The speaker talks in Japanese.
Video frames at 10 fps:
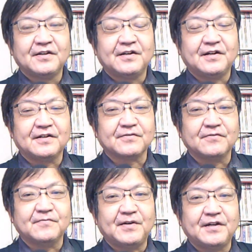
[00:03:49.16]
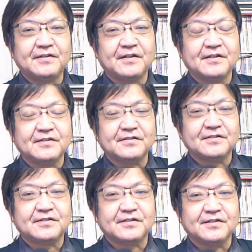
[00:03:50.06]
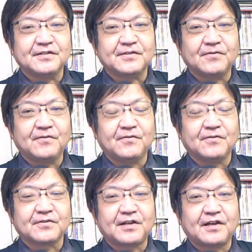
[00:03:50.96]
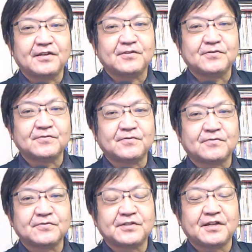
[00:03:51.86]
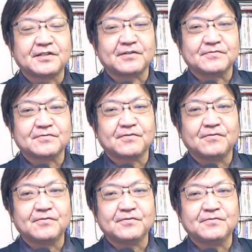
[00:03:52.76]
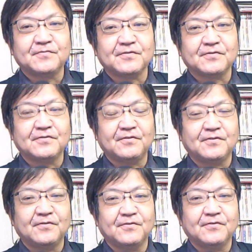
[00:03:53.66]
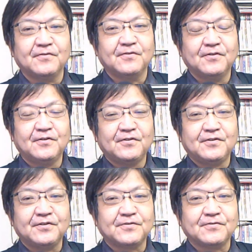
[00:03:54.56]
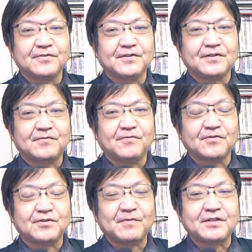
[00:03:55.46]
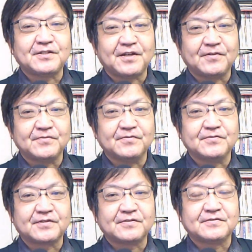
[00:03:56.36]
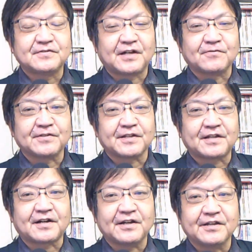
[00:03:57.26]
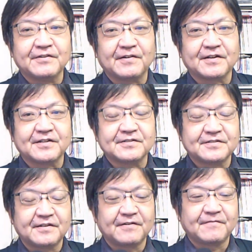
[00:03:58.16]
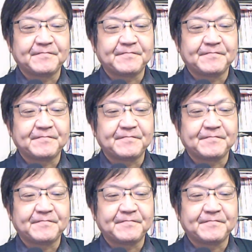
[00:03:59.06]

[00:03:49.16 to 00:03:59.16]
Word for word: あのバイデン氏の対中国政策というものを非常にこう示している可能性が高いわけですね。